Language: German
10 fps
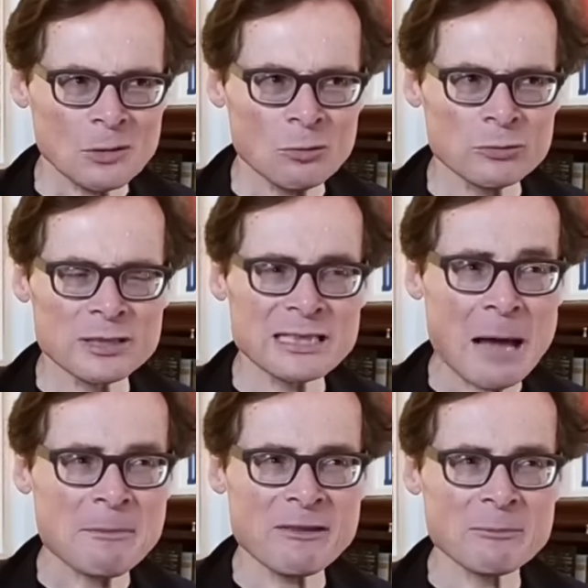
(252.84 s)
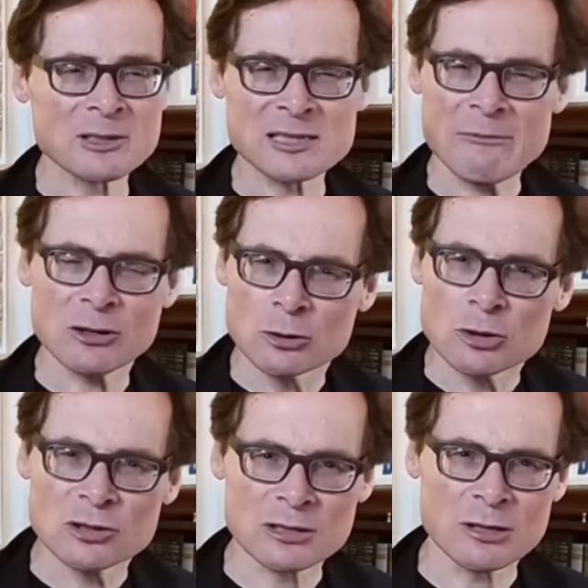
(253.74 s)
und ich glaube, wenn man das einfach
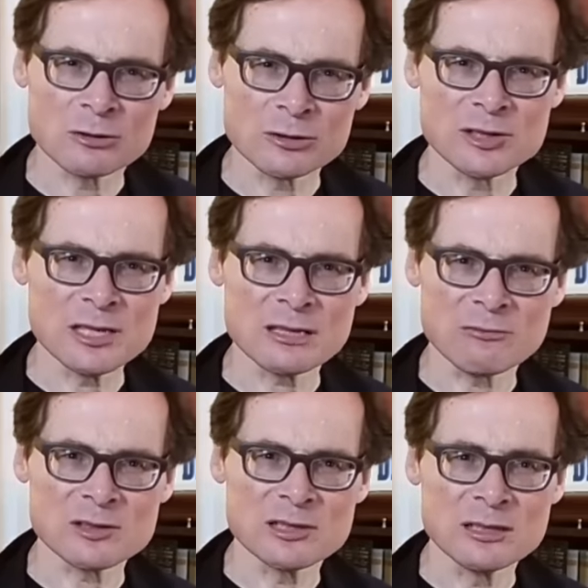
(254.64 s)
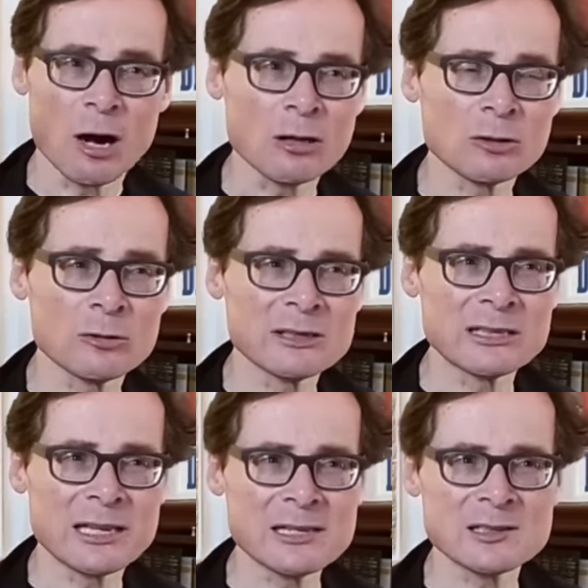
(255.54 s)
nüchtern analysiert, was die NATO in
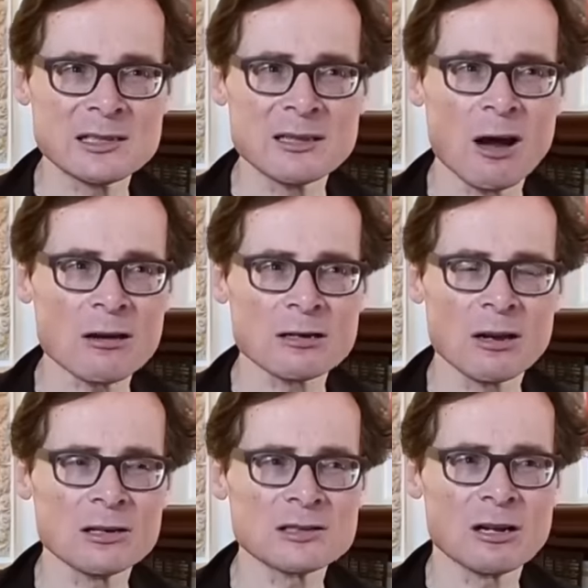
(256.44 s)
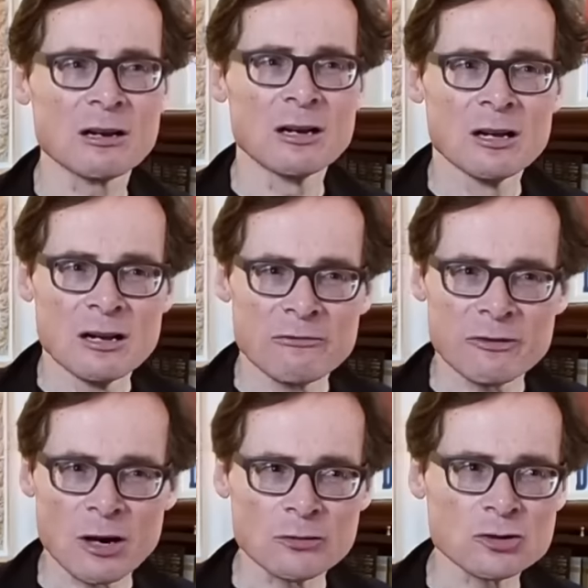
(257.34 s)
den letzten Jahren alles da
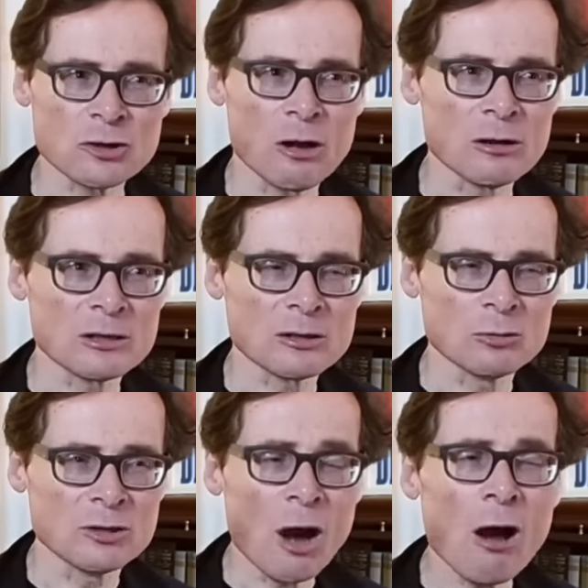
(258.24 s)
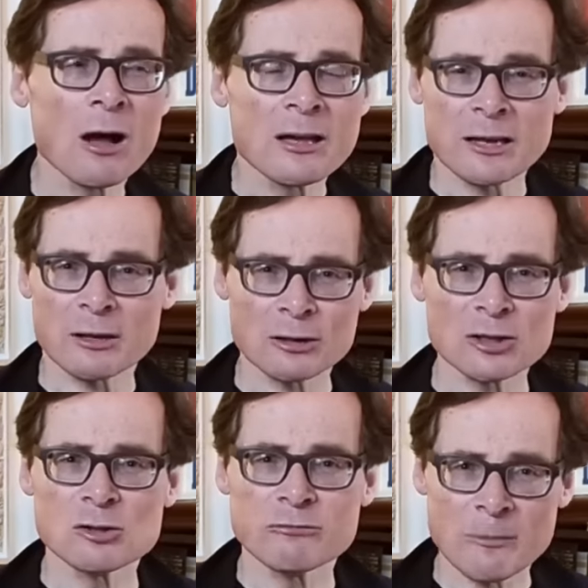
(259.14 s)
veranstaltet und ja,
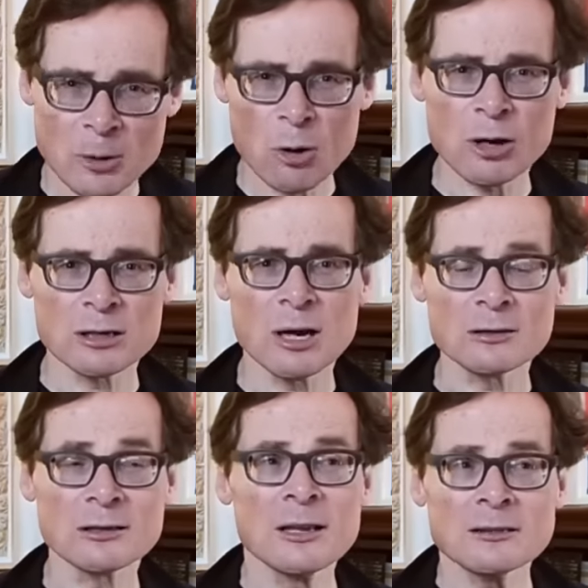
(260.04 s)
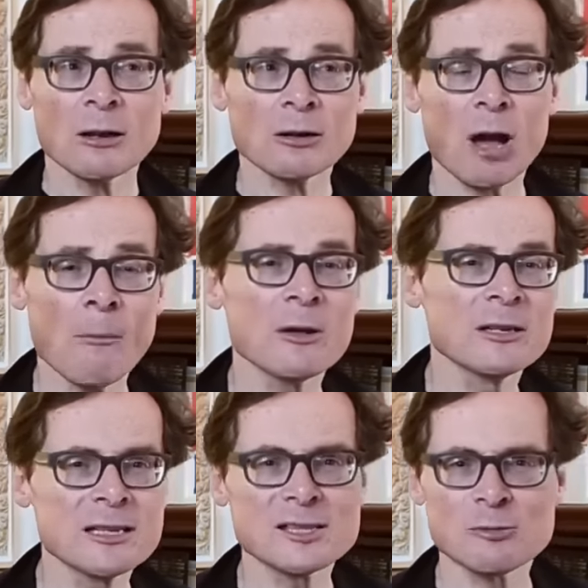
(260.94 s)
geradezu verbrochen hat, dann kann man
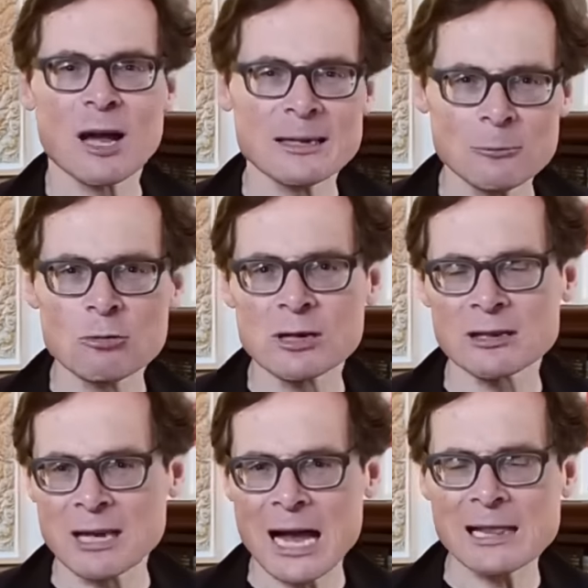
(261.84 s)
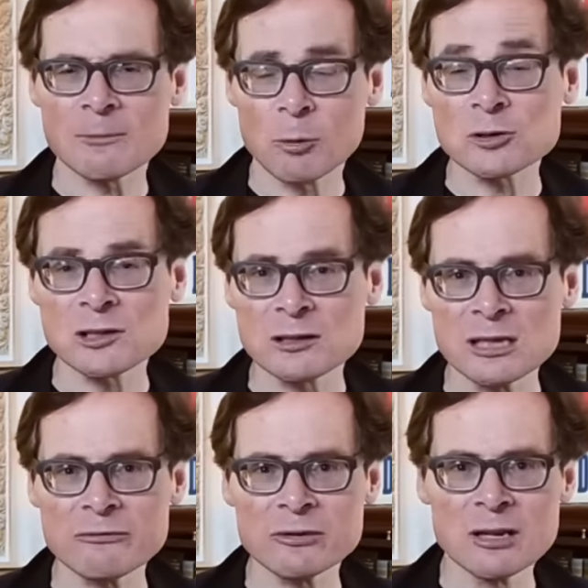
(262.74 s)
nicht zu einem ungeteilt
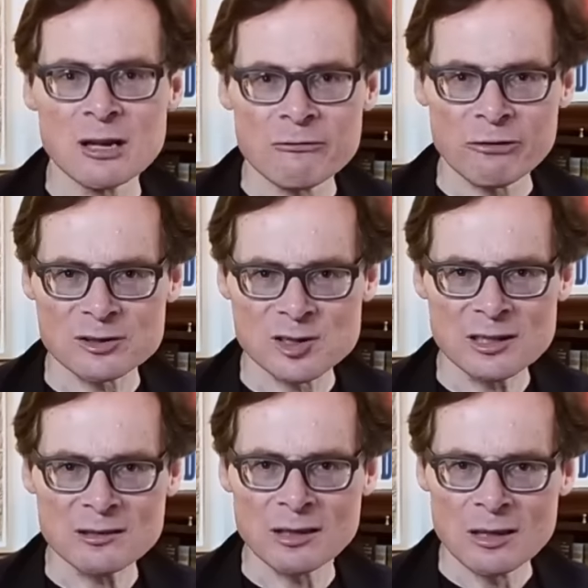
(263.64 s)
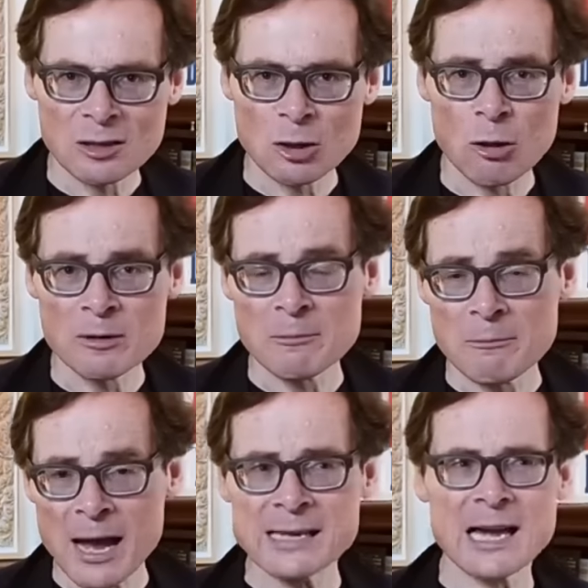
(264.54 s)
positiven Fazit kommen.
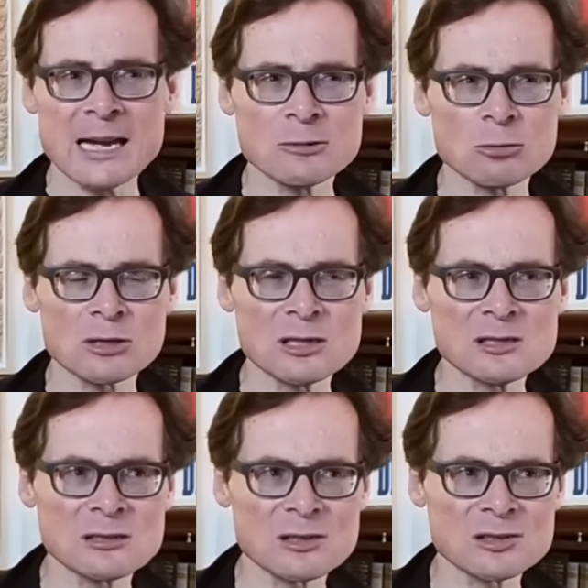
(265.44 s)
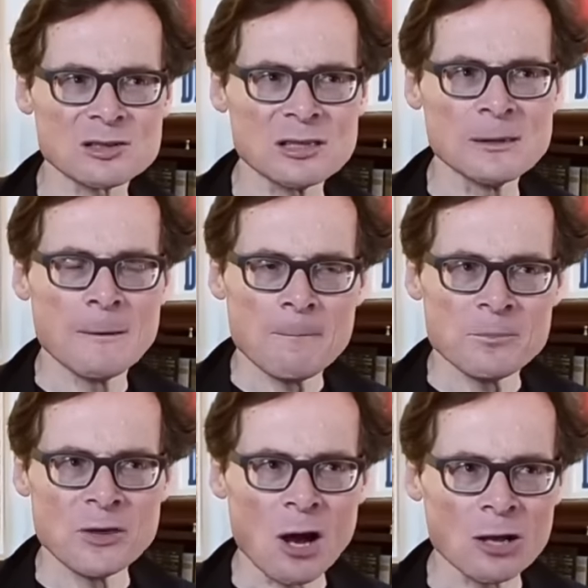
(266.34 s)
Mein Eindruck ist, dass die
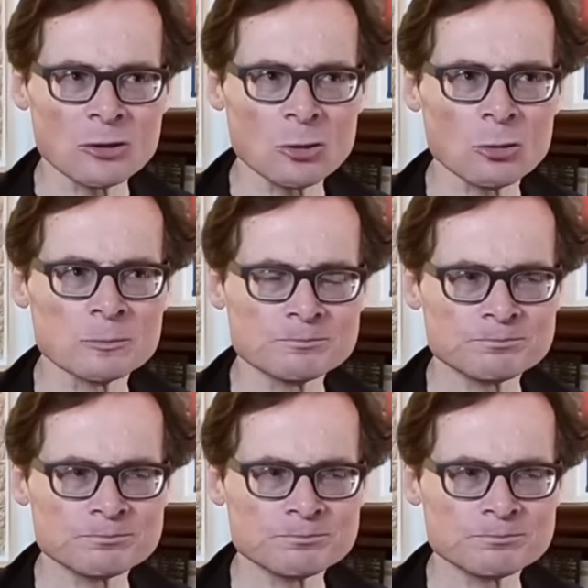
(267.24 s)
NATO